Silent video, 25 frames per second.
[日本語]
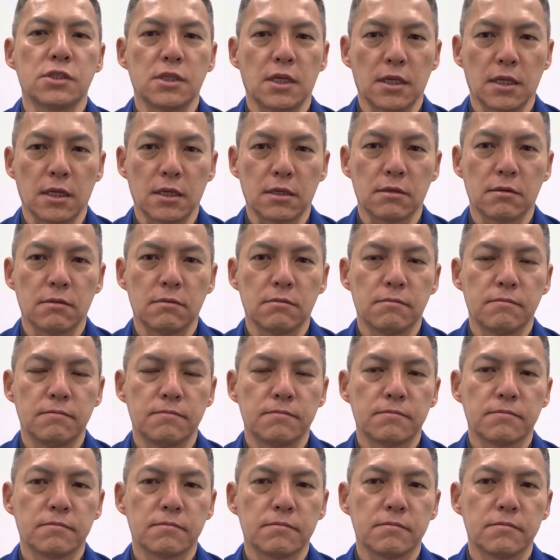てた
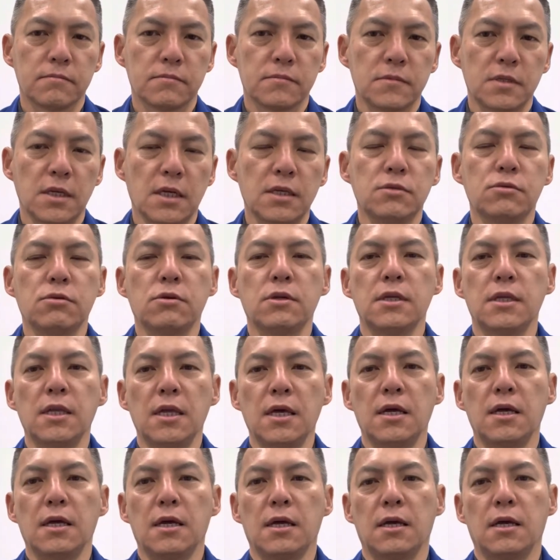でそれ
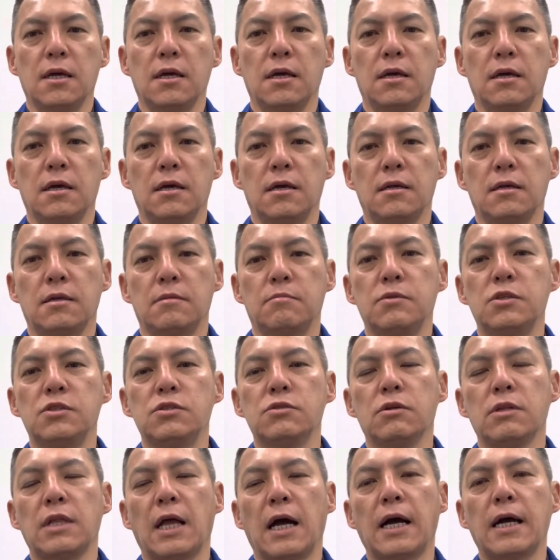で、えー、
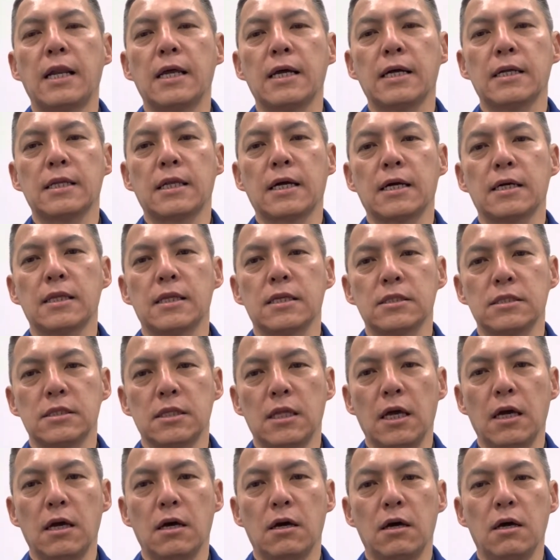水の流れ方がです
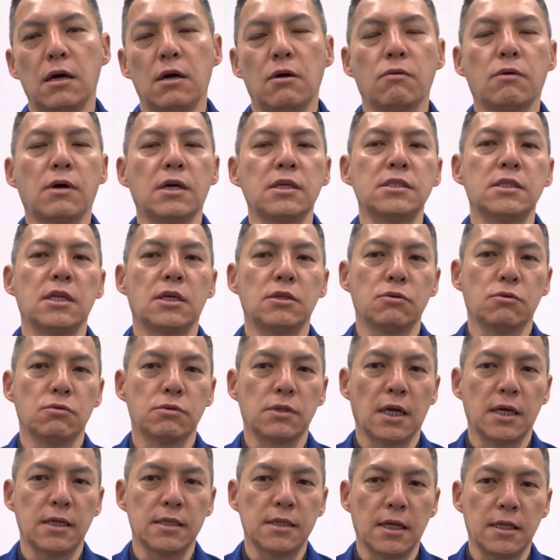ね、えー、おかしな状
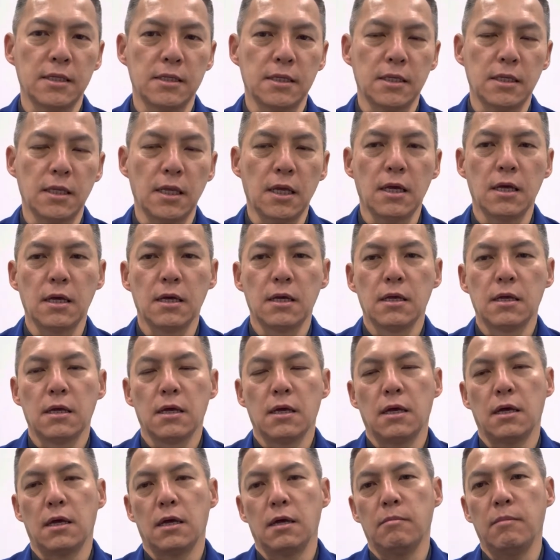態になってて、
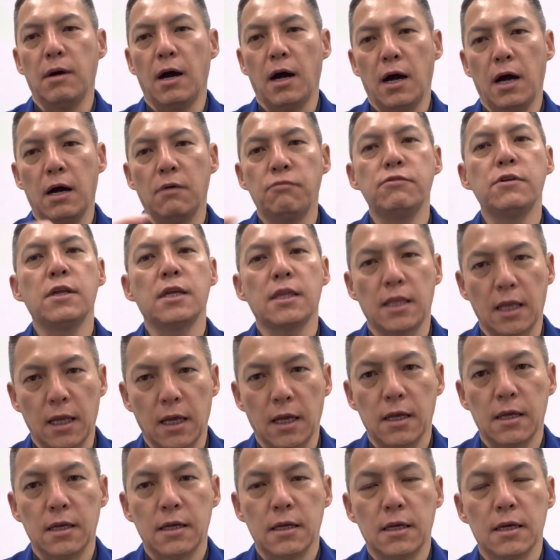えー、まあ溢れて、
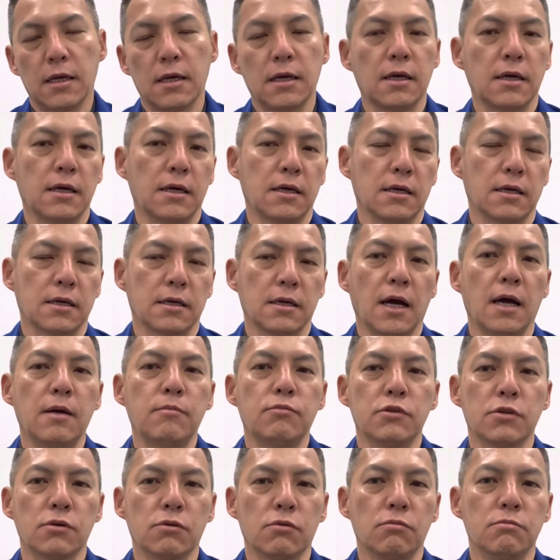えー、外
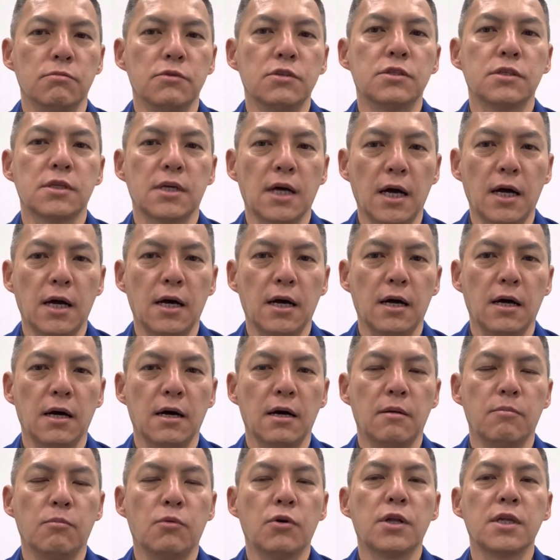部にこう水が
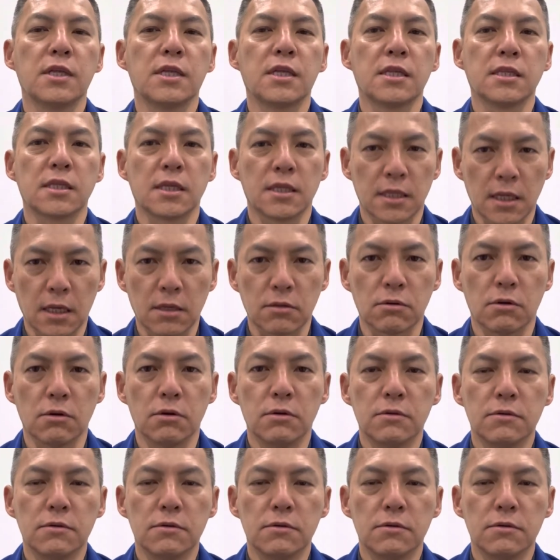あ漏れ出てたと。